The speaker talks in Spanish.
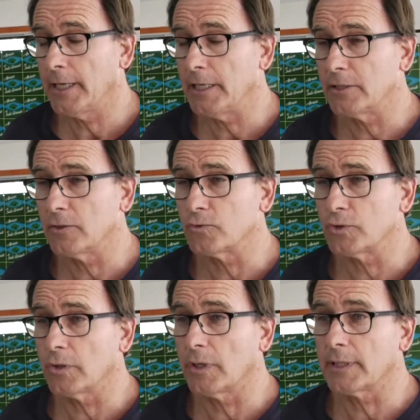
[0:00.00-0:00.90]
en
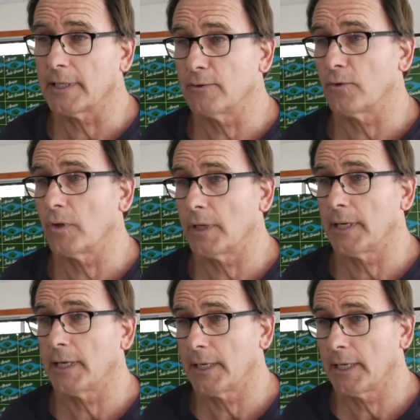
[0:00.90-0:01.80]
instituciones tanto
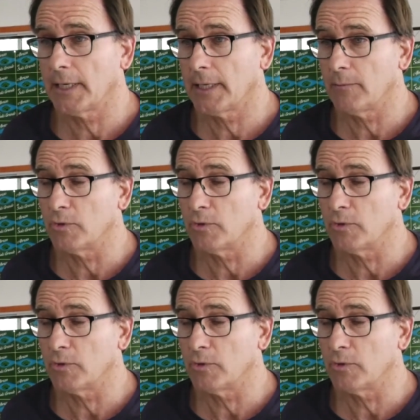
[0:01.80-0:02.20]
del